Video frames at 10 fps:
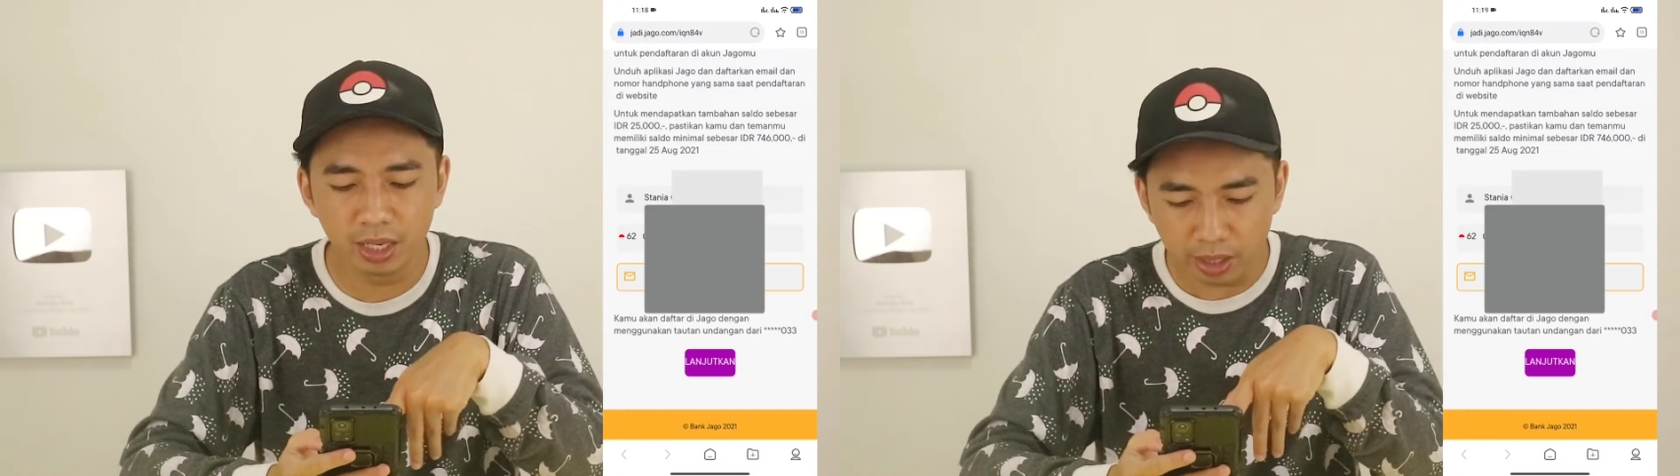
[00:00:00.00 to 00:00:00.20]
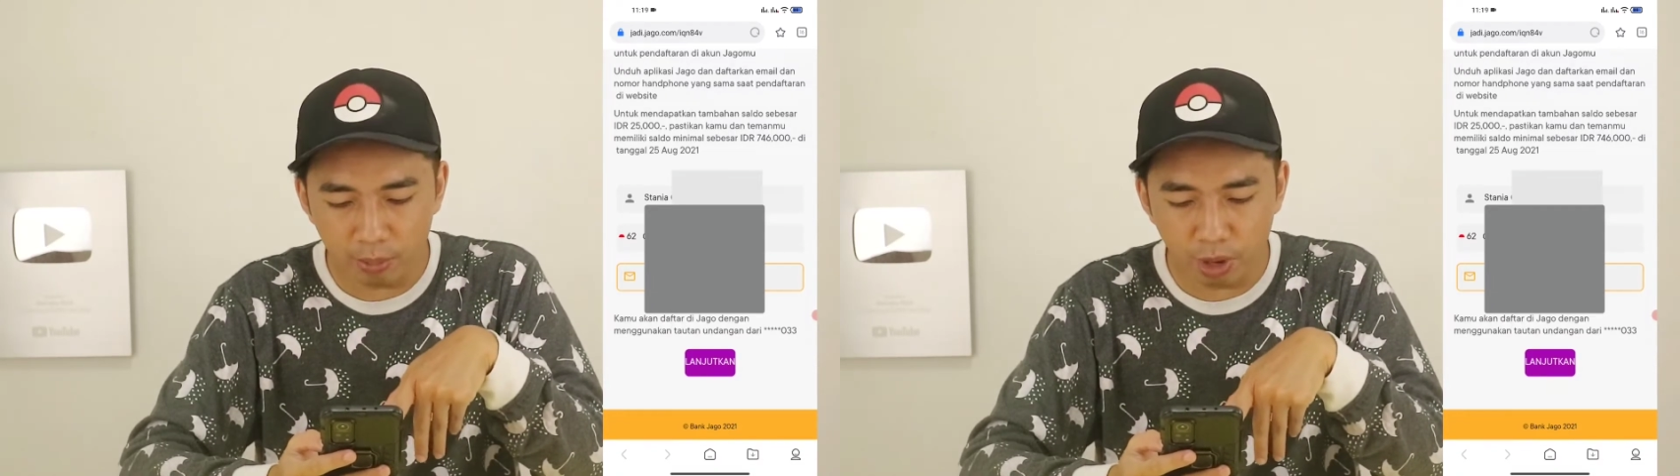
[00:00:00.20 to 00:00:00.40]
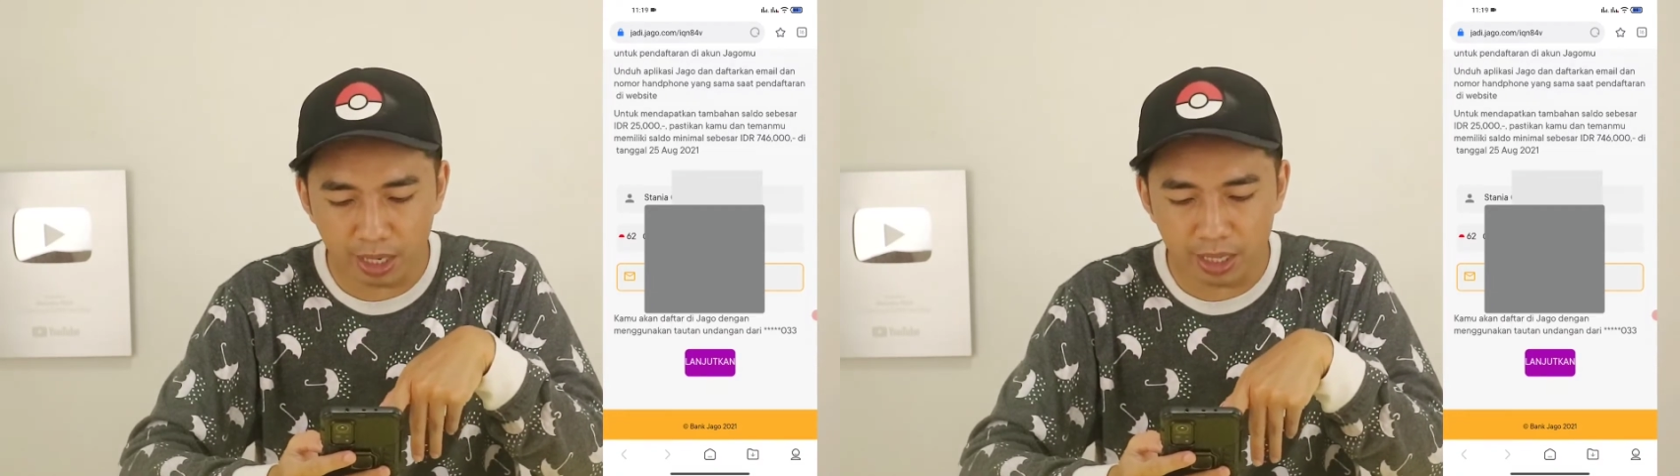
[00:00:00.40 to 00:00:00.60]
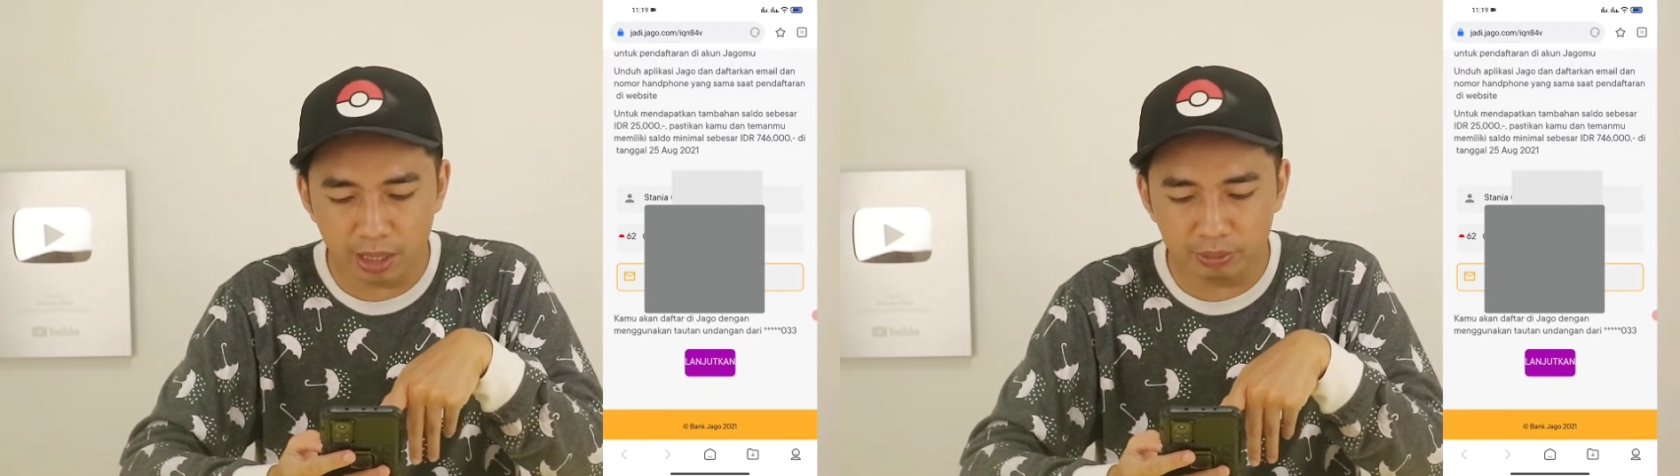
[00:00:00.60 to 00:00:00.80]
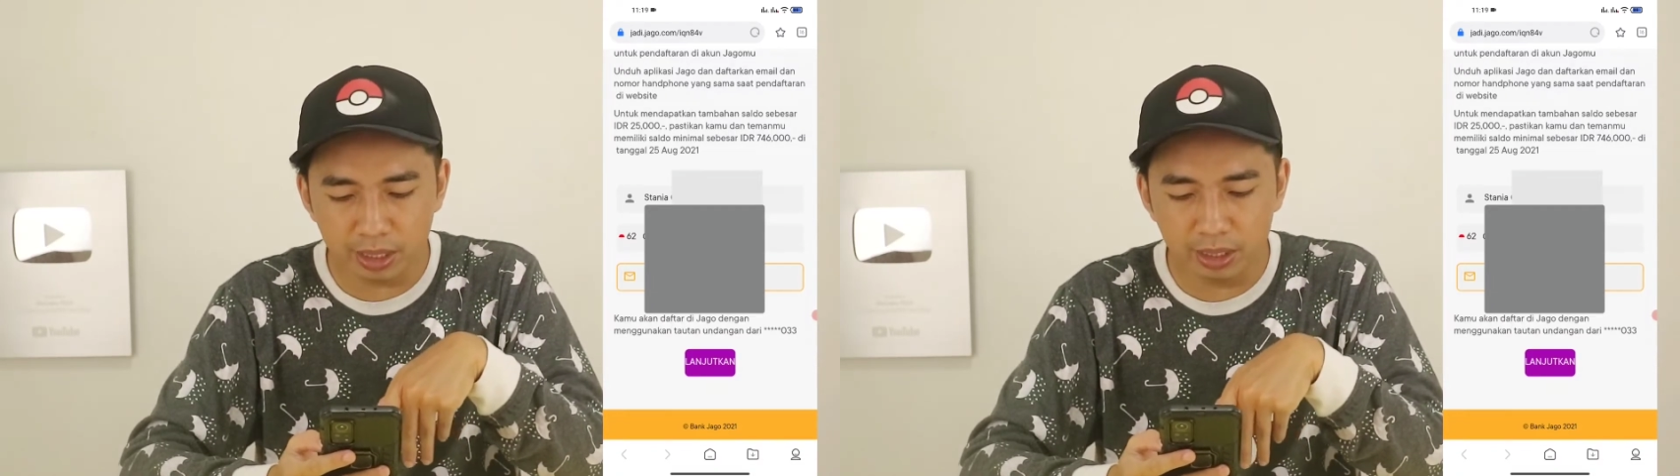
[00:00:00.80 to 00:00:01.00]
kamu akan
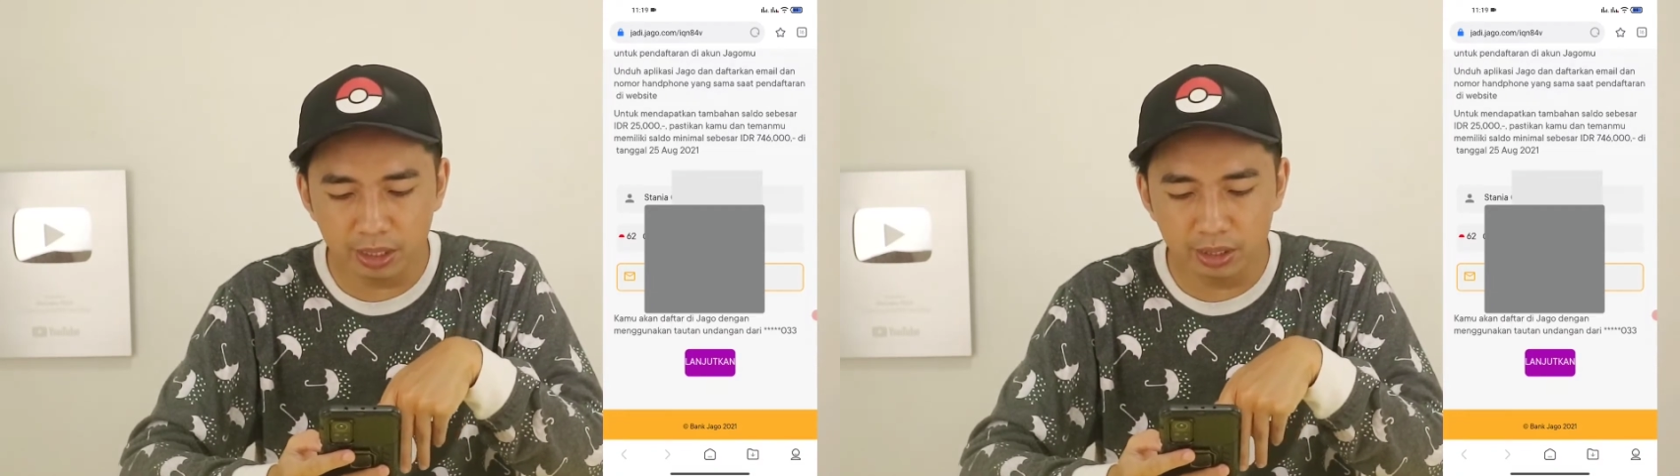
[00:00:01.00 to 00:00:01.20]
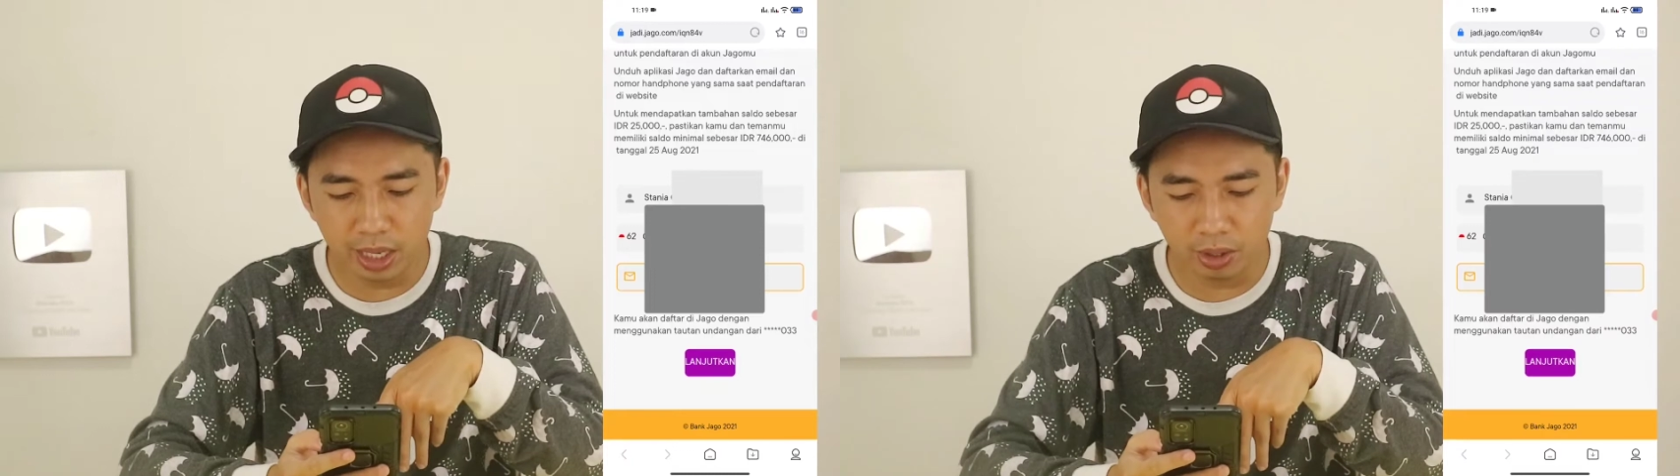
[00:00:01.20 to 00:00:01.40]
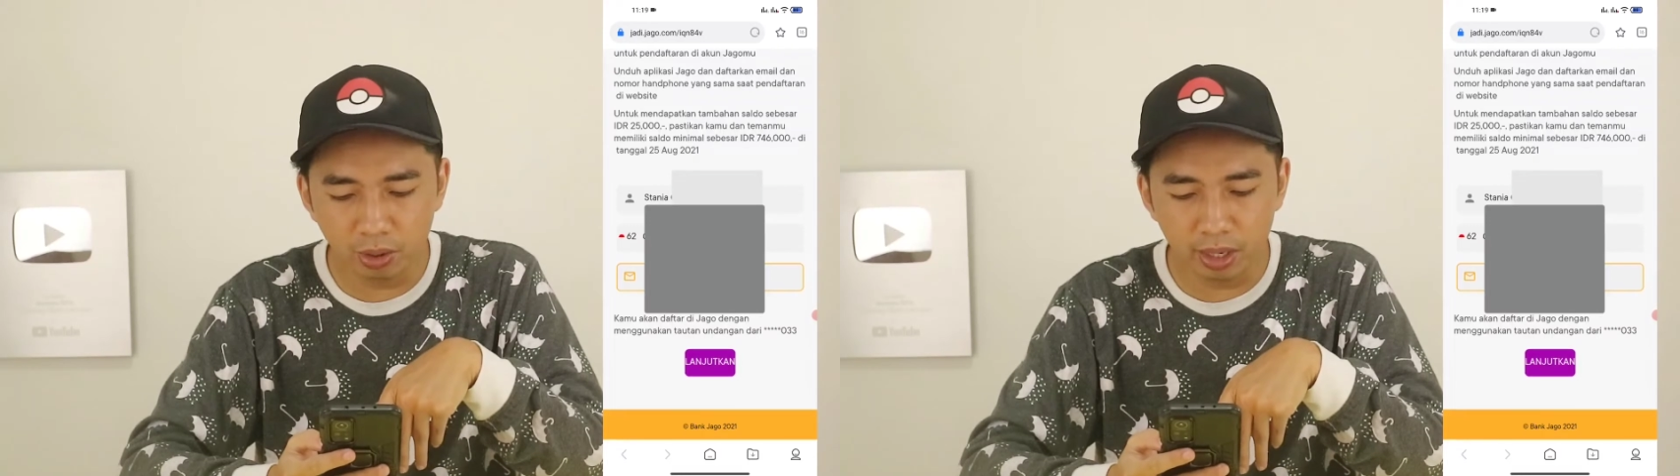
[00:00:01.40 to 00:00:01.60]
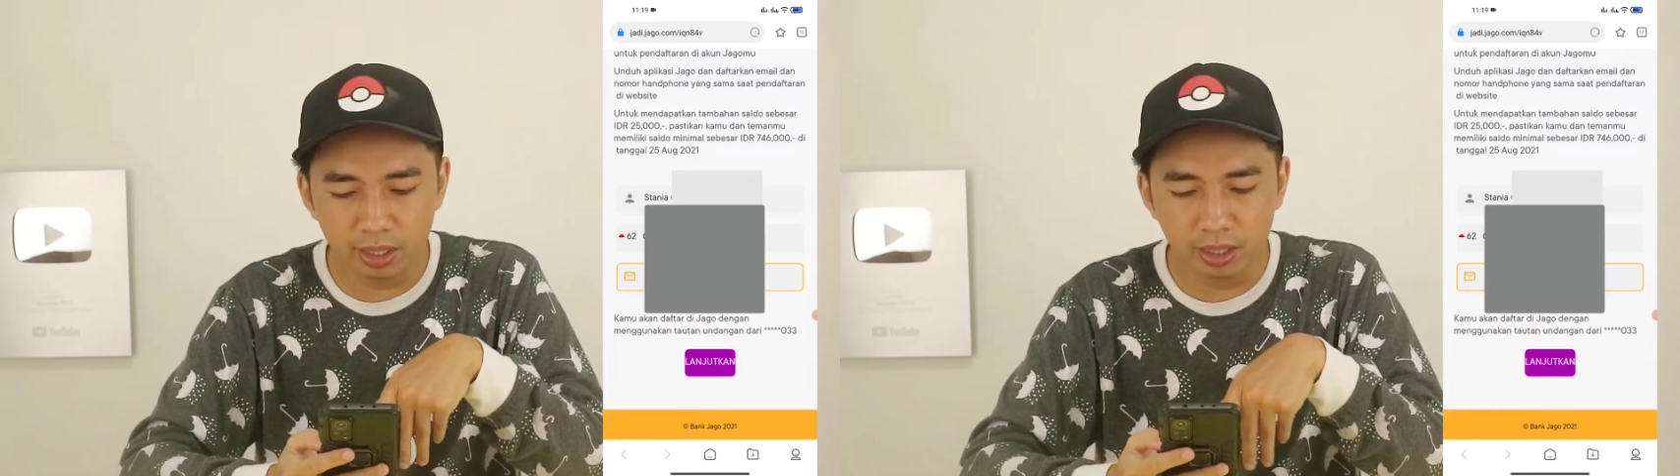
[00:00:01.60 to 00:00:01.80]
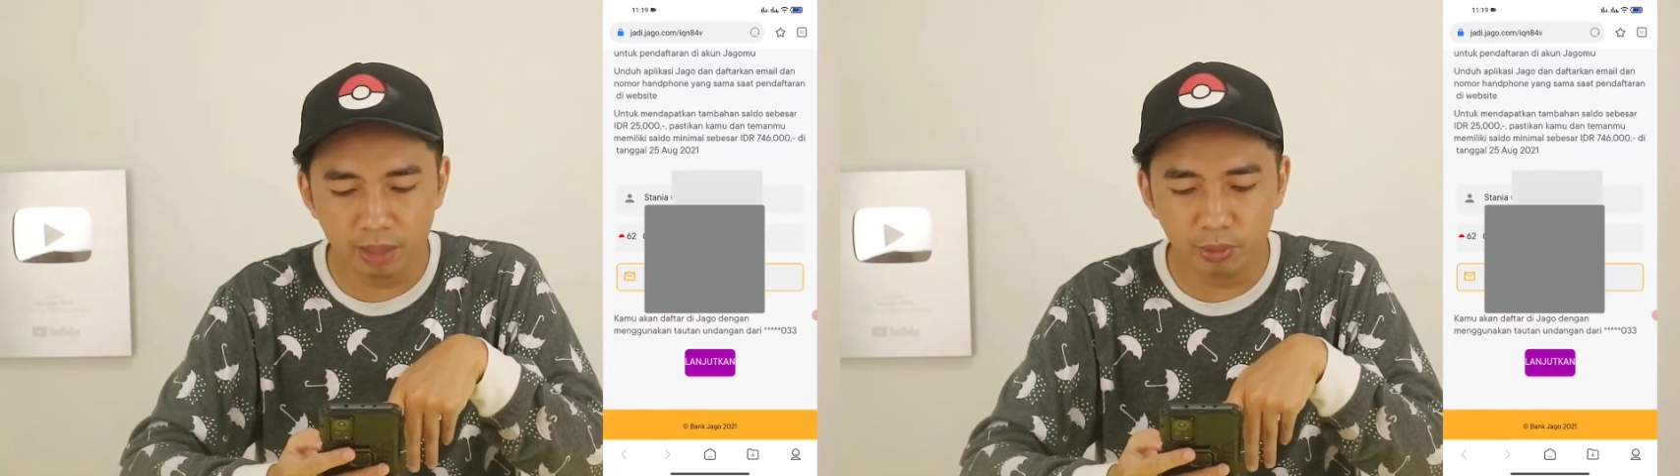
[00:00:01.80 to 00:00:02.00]
daftar di Jago
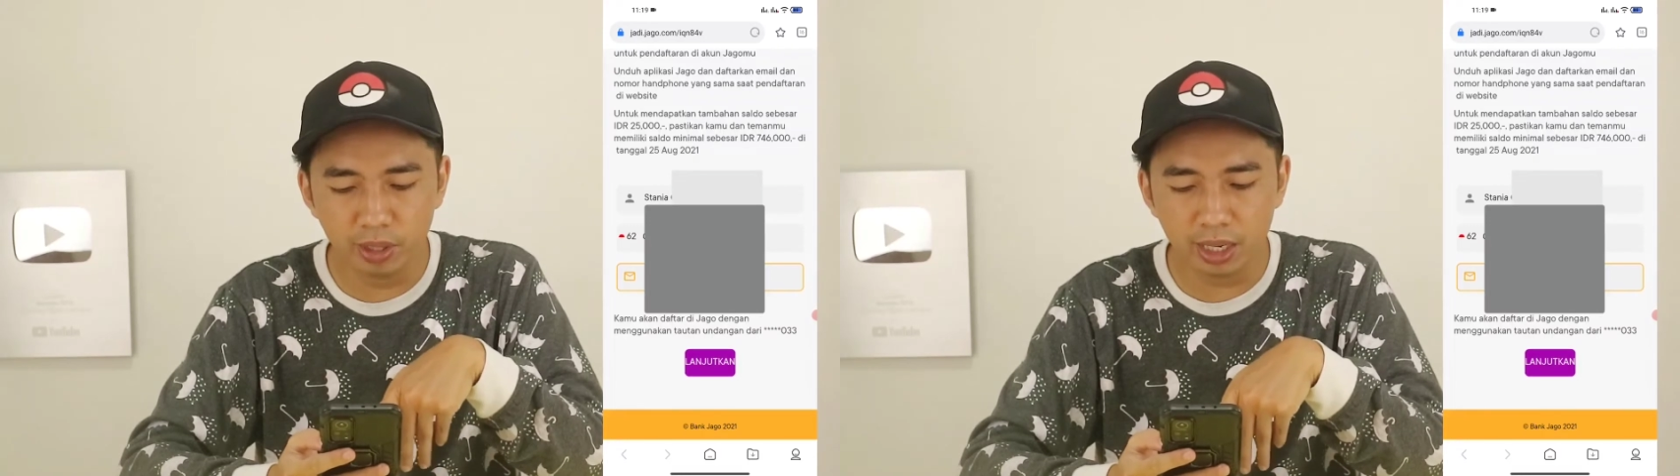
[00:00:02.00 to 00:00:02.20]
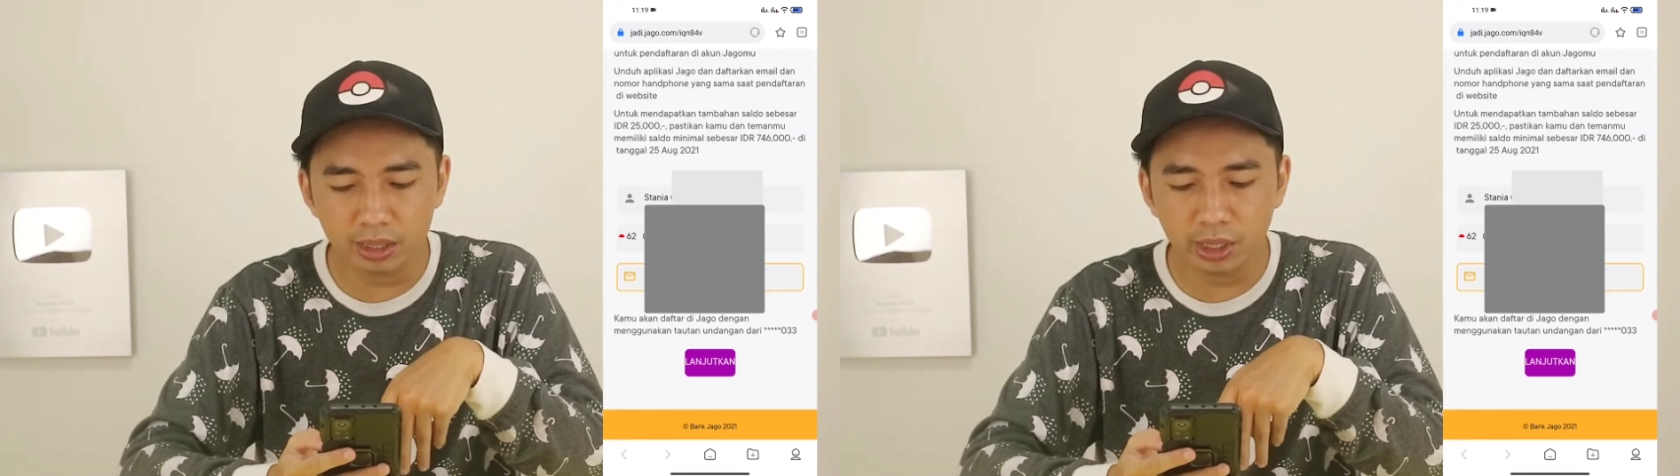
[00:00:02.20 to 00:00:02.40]
dengan menggunakan